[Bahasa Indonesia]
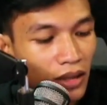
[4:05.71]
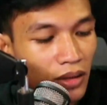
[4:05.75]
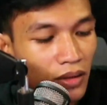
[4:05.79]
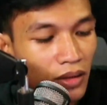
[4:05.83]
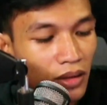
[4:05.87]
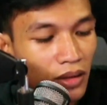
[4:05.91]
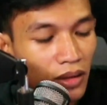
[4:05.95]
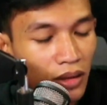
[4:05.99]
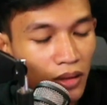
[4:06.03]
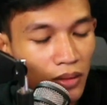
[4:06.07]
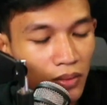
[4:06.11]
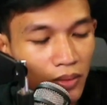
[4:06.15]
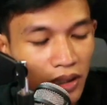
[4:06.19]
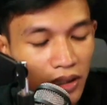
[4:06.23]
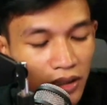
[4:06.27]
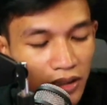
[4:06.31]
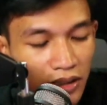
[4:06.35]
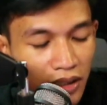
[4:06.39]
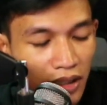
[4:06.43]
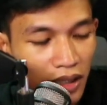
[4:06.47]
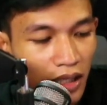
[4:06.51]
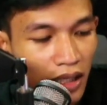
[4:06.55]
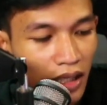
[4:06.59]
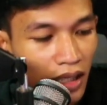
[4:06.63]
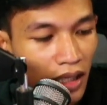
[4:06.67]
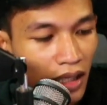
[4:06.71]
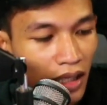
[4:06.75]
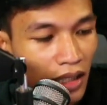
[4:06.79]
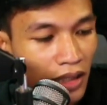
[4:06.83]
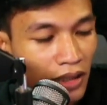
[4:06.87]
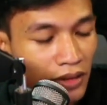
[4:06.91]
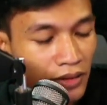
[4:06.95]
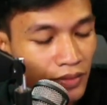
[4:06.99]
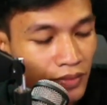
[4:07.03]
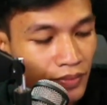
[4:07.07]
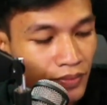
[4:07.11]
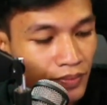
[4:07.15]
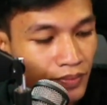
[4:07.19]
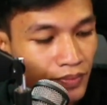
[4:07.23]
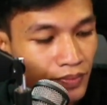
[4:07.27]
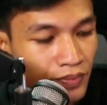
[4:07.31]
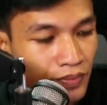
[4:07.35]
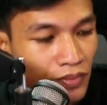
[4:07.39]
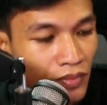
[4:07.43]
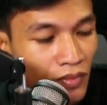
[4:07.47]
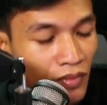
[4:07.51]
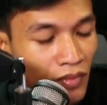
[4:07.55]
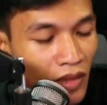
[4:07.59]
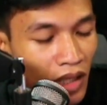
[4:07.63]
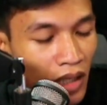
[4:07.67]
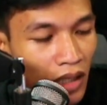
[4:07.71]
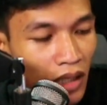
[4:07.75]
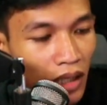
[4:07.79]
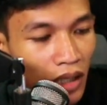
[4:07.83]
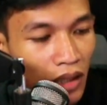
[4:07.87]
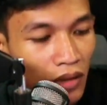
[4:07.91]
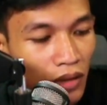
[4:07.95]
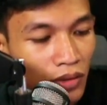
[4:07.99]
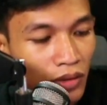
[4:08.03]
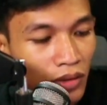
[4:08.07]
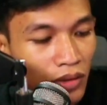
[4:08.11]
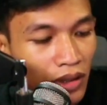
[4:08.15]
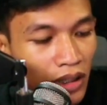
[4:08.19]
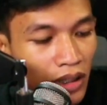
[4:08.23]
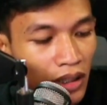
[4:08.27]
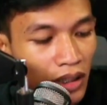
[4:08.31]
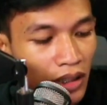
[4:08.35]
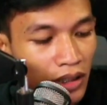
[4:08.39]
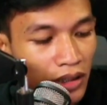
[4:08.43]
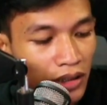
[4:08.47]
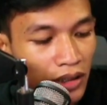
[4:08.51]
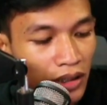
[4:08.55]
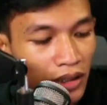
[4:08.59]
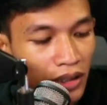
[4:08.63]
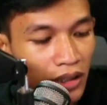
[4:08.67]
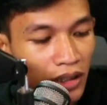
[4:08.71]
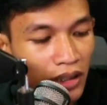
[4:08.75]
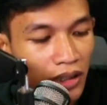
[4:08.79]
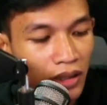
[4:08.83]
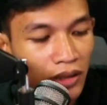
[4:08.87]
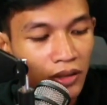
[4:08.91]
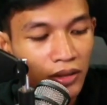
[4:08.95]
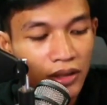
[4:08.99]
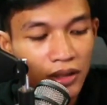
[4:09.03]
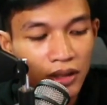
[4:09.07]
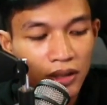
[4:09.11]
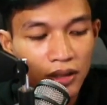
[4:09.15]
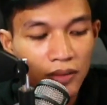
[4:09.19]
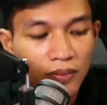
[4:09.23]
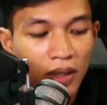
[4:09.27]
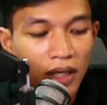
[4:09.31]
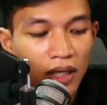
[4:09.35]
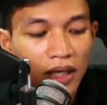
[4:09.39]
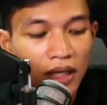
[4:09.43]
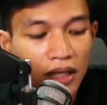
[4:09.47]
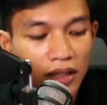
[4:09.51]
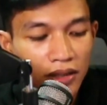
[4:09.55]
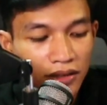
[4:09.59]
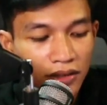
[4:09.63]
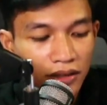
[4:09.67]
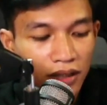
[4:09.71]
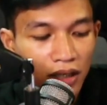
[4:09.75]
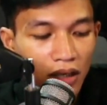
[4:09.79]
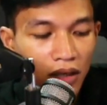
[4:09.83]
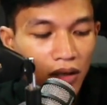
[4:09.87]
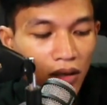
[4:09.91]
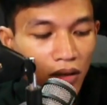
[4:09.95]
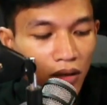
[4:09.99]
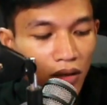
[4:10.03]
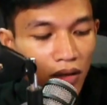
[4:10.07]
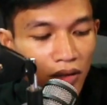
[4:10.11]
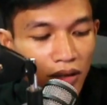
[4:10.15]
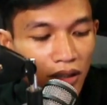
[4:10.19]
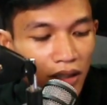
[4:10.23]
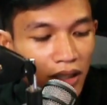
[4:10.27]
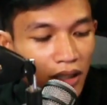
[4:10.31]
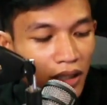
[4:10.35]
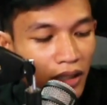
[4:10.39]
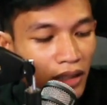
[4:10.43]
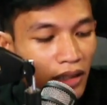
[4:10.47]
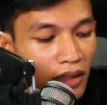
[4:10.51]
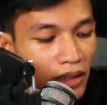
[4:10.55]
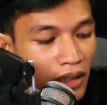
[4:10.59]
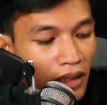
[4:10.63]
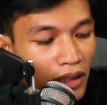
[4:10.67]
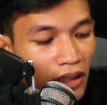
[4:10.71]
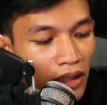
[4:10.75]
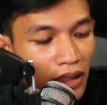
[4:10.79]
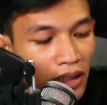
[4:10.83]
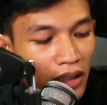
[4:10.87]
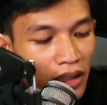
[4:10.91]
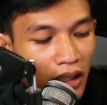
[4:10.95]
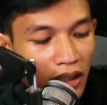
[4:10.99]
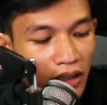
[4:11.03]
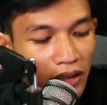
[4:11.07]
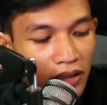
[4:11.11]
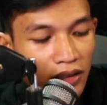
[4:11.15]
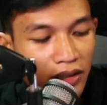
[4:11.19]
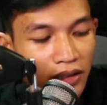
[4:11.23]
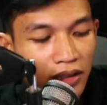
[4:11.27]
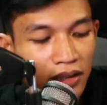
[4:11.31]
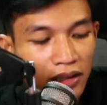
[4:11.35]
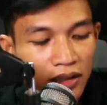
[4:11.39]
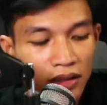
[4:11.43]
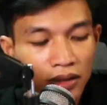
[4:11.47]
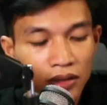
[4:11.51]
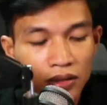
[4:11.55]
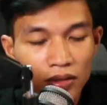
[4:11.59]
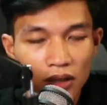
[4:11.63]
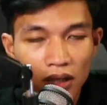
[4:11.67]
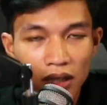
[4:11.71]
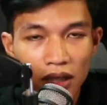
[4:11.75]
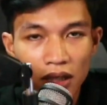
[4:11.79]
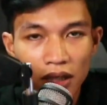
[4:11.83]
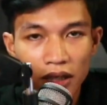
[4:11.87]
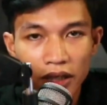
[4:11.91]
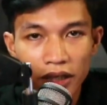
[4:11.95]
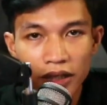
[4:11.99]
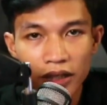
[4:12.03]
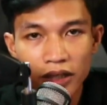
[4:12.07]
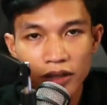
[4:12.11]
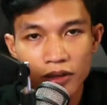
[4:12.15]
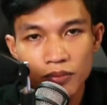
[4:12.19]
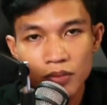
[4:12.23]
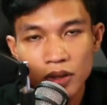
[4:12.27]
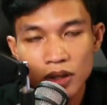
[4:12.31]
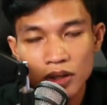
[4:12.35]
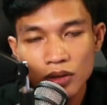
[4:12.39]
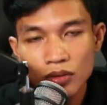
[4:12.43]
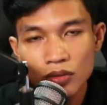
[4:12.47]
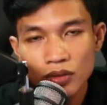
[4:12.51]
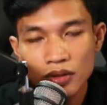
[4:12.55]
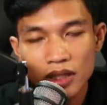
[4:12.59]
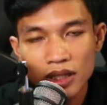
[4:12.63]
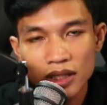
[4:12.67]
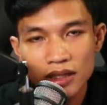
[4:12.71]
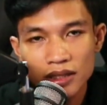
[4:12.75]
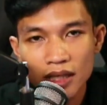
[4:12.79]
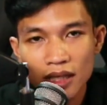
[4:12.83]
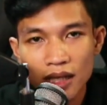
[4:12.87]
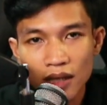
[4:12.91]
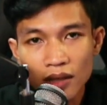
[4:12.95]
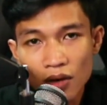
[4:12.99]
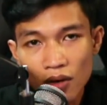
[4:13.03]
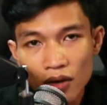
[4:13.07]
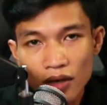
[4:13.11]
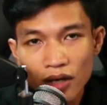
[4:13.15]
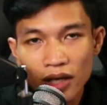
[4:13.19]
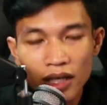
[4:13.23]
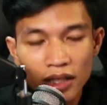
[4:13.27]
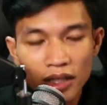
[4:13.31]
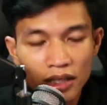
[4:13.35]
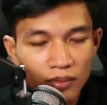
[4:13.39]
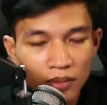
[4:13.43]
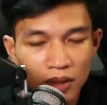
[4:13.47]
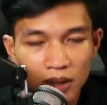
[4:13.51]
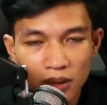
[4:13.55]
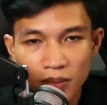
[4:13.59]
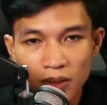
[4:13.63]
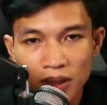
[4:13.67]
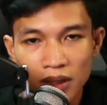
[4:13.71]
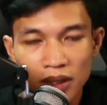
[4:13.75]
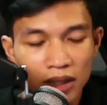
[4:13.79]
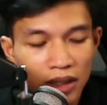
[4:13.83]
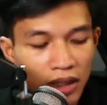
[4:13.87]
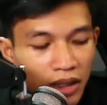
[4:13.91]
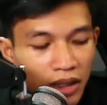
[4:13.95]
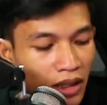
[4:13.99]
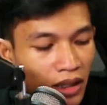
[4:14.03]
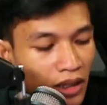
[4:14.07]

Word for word: E, beli sekarang. Lalu di sini di bagian check out ya. Nah, di sini karena ini bentuknya saldo ya teman-teman.